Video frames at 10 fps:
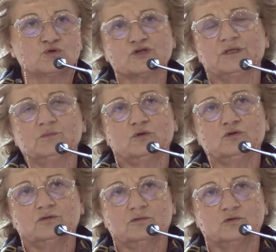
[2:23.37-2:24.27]

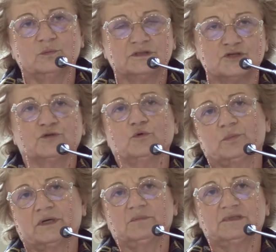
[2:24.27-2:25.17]
simbolo, come dicevo
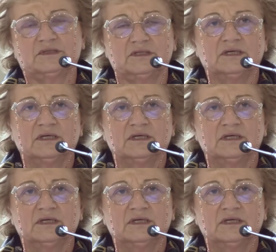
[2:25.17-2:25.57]
prima, di